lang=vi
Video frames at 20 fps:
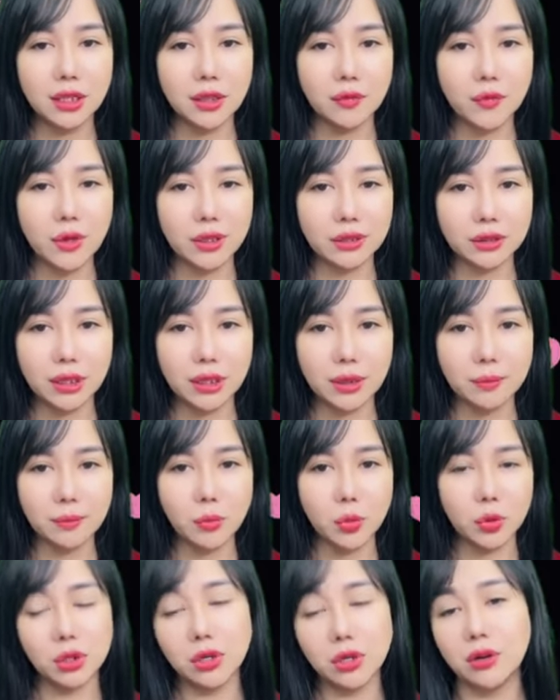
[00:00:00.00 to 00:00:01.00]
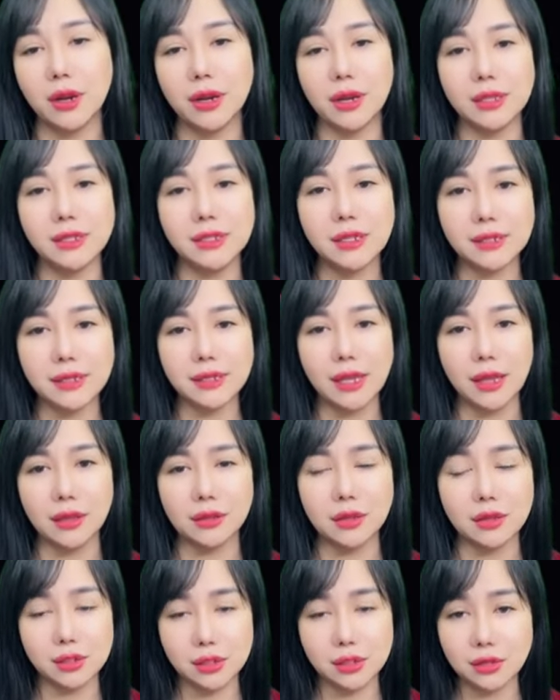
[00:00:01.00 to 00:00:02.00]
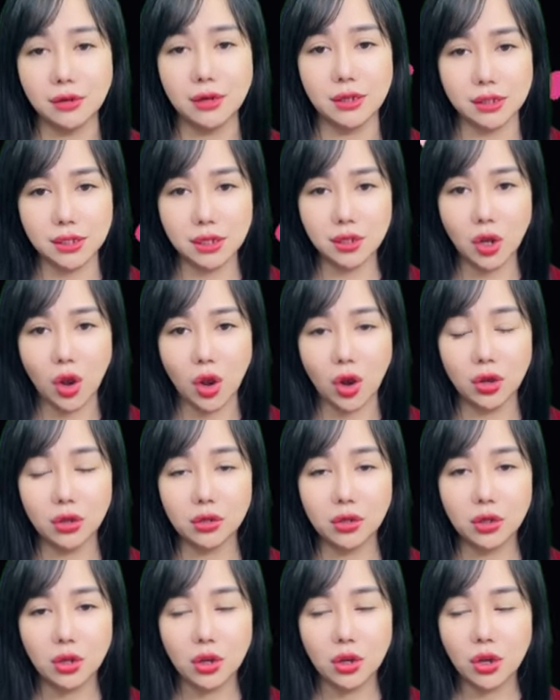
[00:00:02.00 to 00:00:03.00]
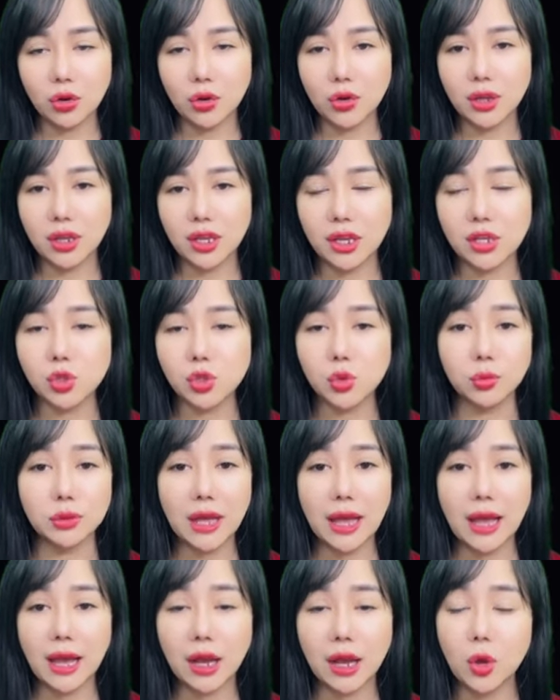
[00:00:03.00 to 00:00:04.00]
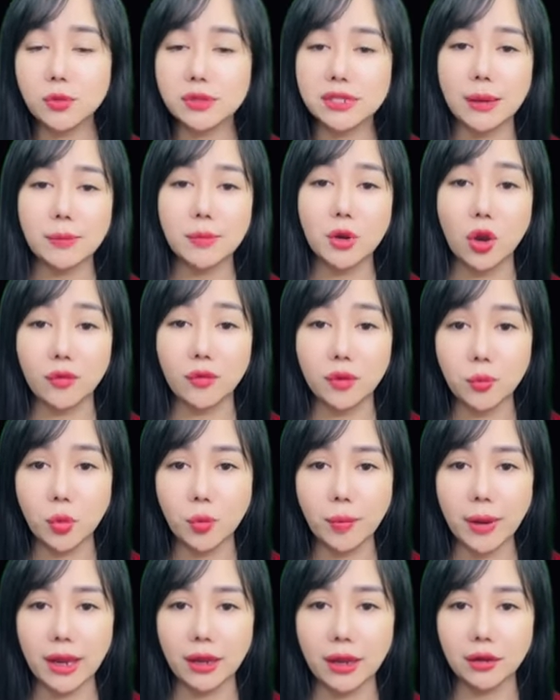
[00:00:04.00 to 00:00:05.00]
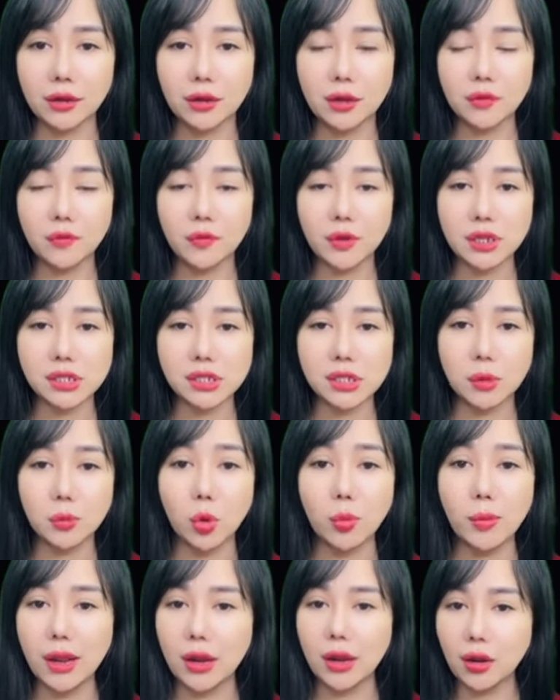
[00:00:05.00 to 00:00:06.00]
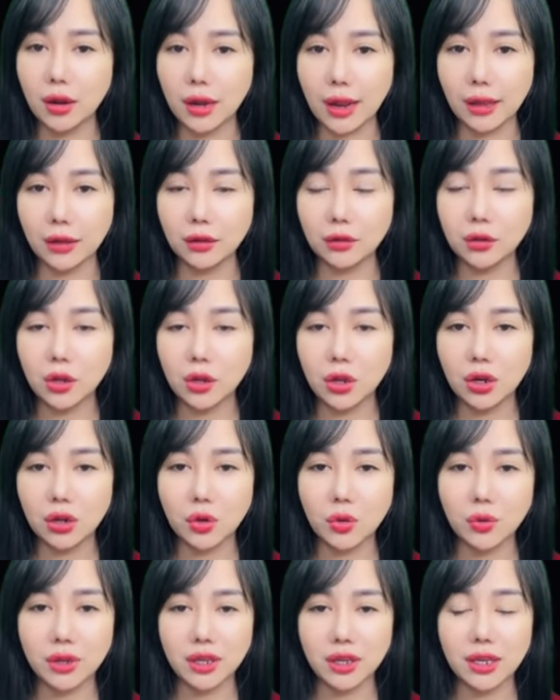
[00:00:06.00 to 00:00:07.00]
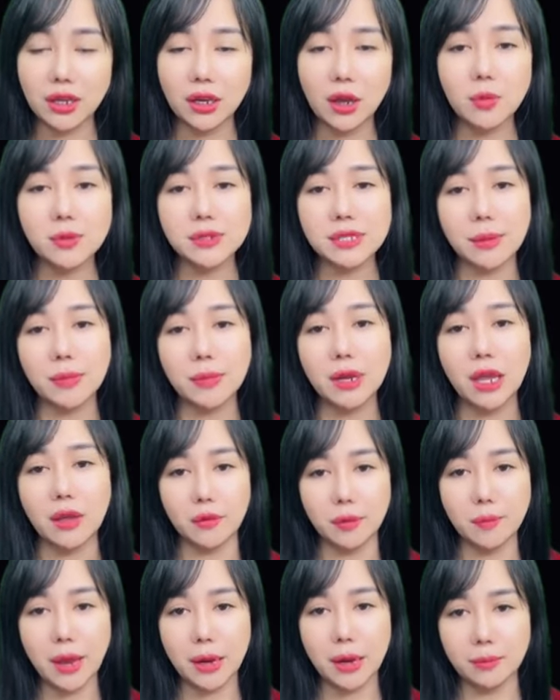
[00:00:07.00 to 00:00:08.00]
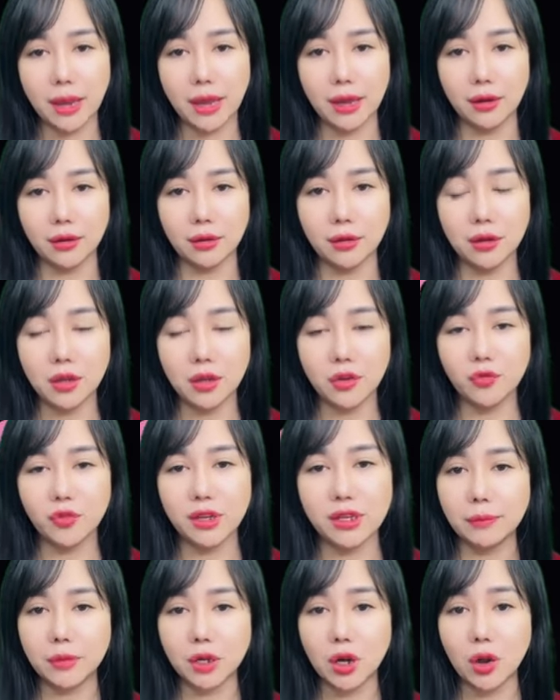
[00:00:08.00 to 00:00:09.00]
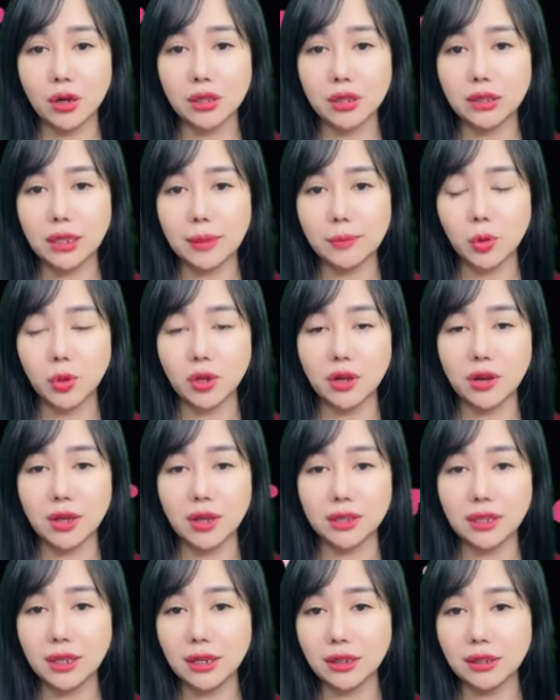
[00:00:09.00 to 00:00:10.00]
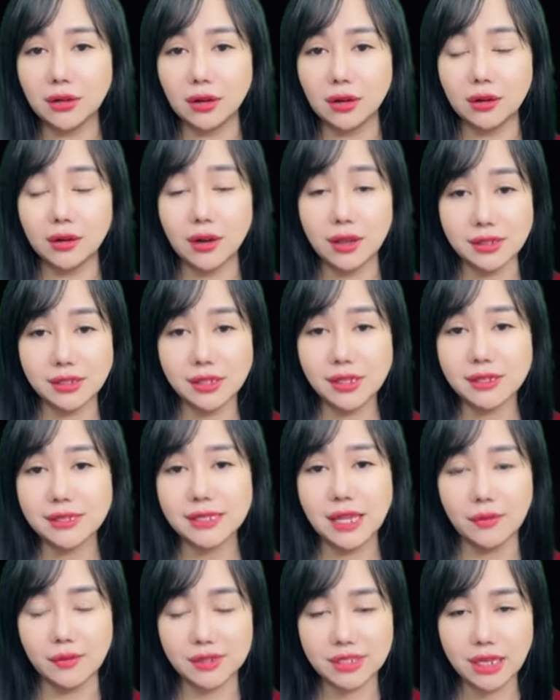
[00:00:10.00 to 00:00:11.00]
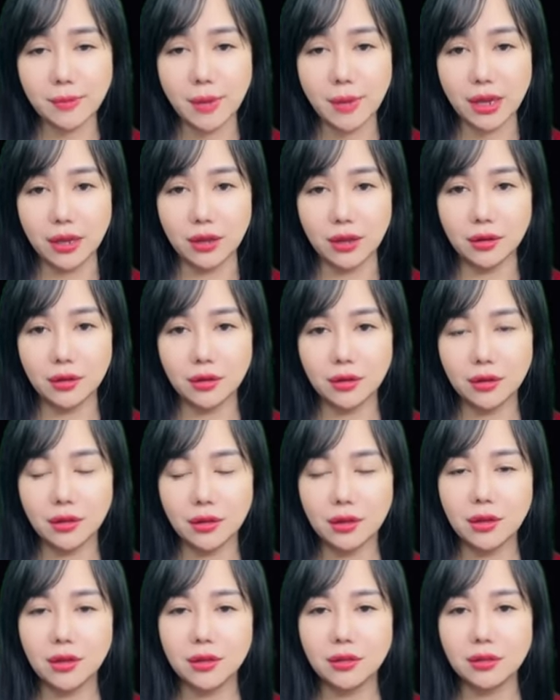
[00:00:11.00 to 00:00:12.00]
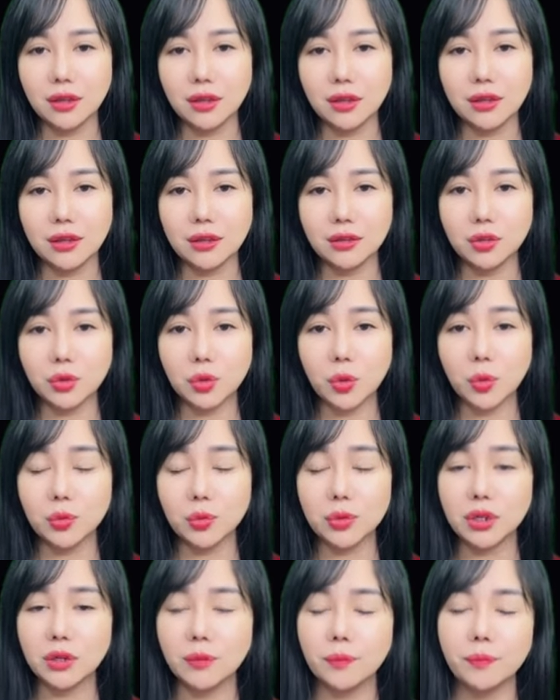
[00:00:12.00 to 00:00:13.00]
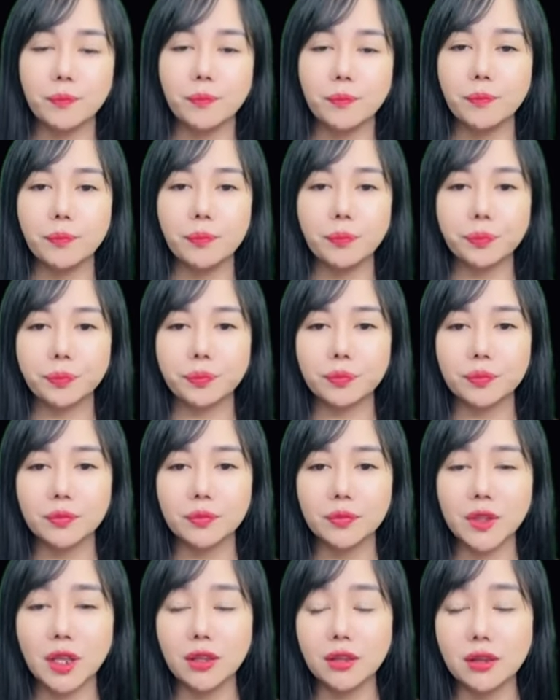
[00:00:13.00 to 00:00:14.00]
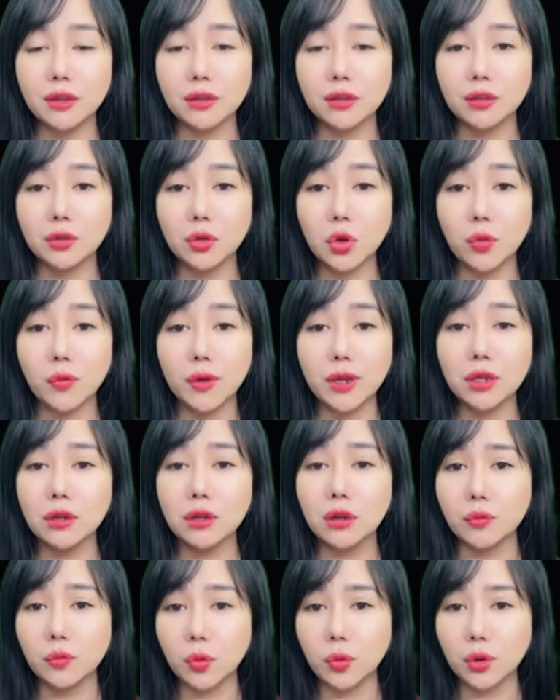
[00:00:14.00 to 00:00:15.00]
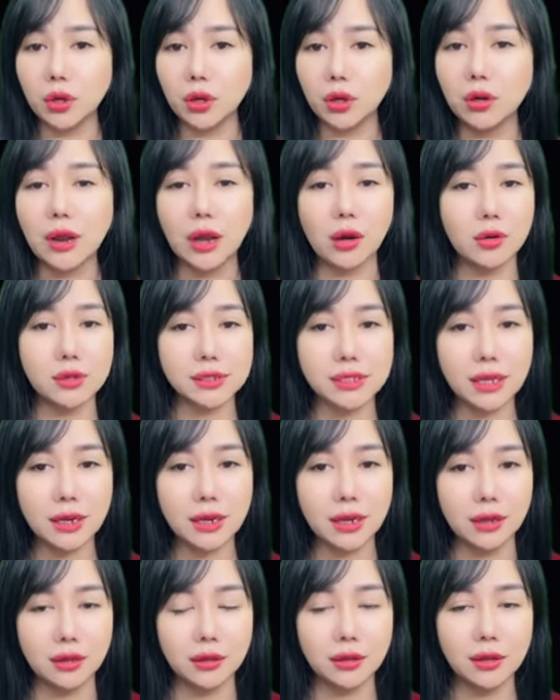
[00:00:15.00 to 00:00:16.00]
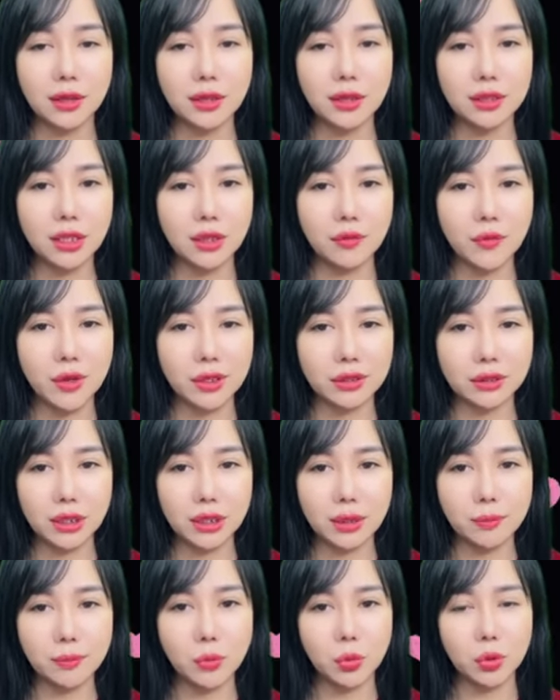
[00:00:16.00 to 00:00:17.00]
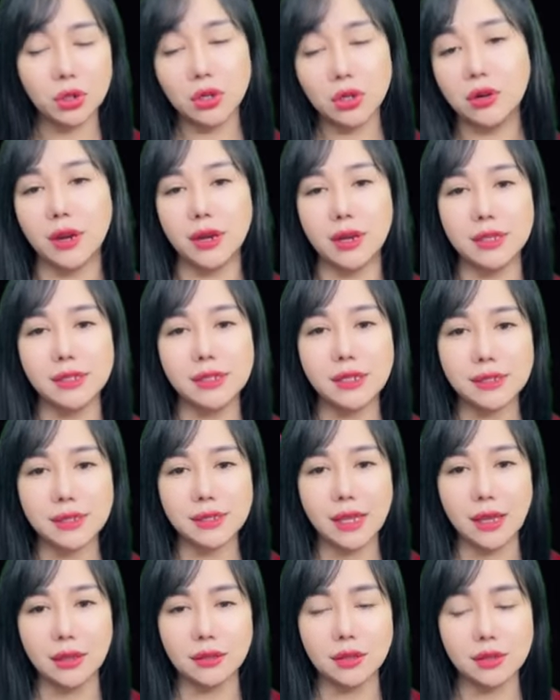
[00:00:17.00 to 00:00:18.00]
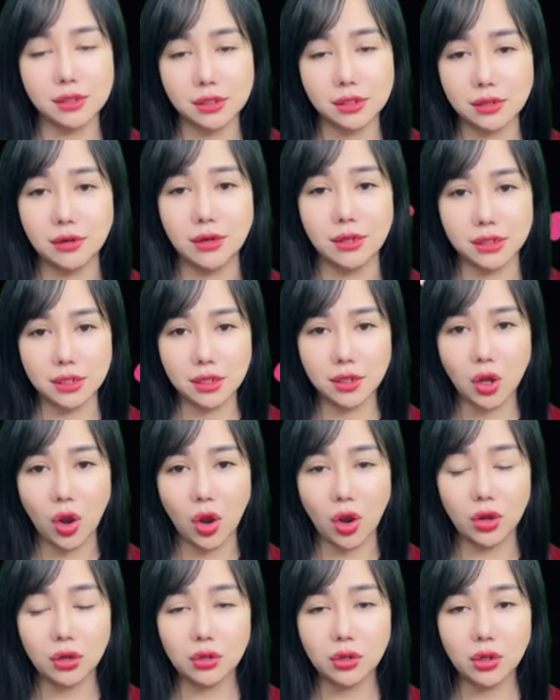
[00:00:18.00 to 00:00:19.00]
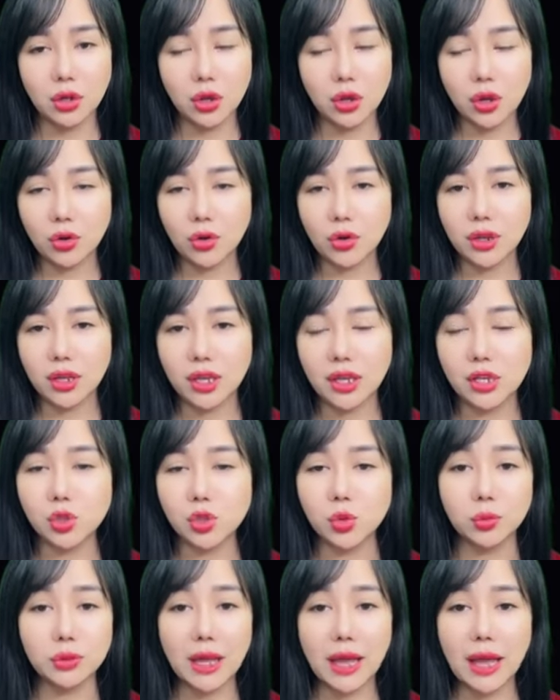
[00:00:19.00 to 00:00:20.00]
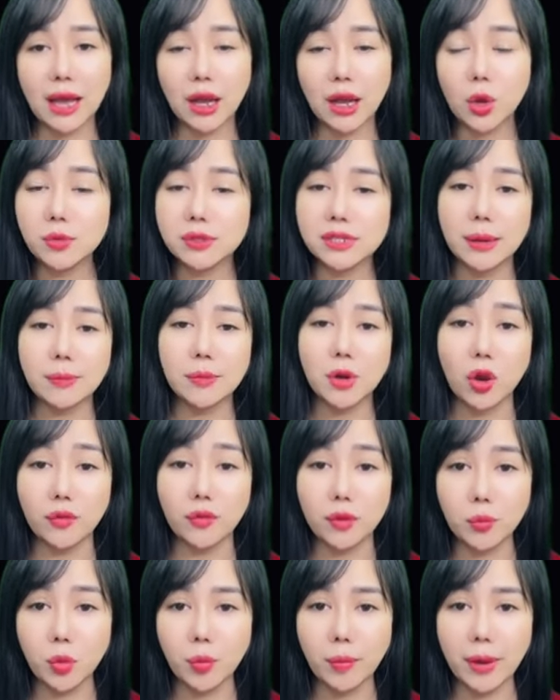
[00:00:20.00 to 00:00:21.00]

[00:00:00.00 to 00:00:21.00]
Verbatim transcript: Cô ta là ai? Cô ta đã làm gì? Vì sao mới gặp mặt hắn thì anh đã sợ hãi đến vậy? Trình Huy im lặng một lúc, thuận theo tình hình mà bắt anh ta khai nhận mọi chuyện. Hiện tại hắn vẫn chưa rõ nguồn cơn như thế nào, nhưng xem chuyện này có ảnh hưởng tới hắn, thậm chí là tới việc mà hắn đang làm, theo đuổi lại vợ cũ. Đứng dậy đi.